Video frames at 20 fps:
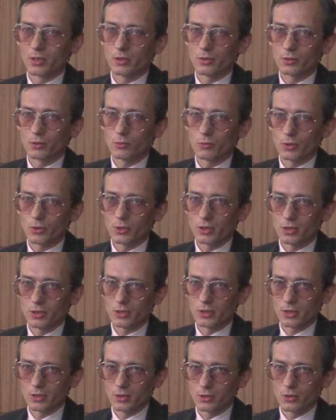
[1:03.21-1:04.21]
Zgłosili
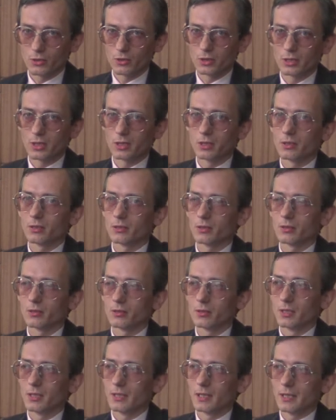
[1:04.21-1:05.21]
się zgodnie
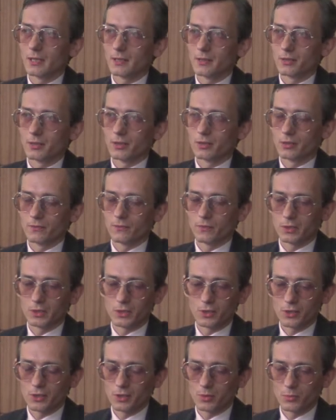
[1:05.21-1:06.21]
y, z
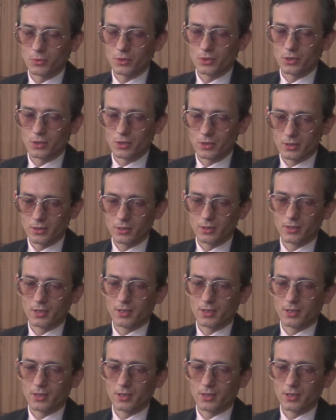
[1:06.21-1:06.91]
wytycznymi, czyli